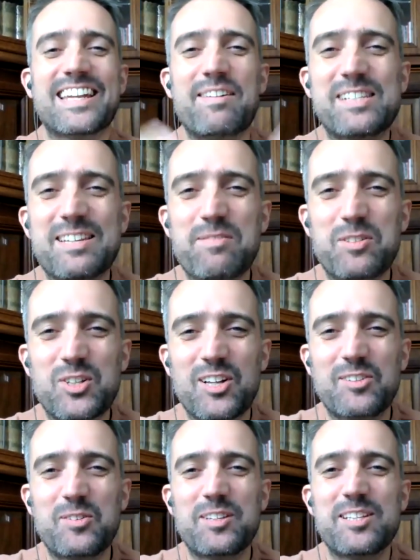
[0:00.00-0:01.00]
Namaste, buongiorno
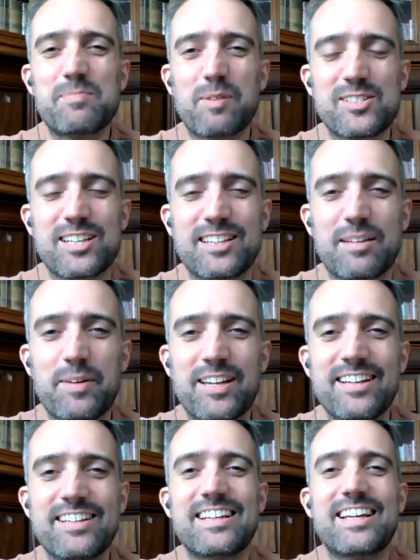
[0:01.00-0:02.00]
a tutti, spero siate
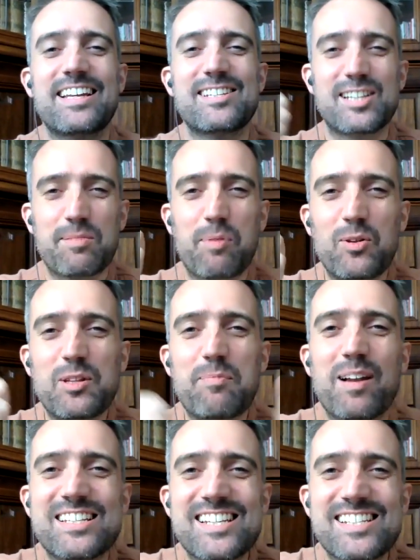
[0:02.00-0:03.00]
bene. Siete pronti
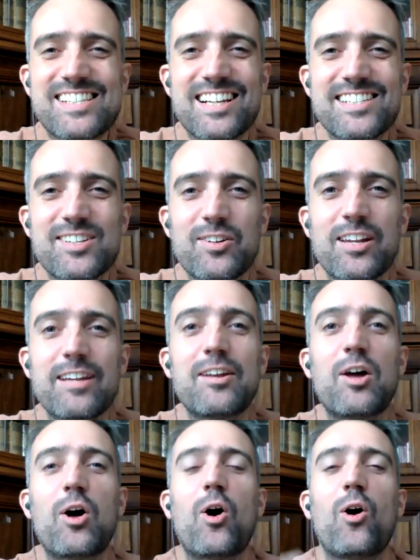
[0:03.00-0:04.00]
per la sesta lezione?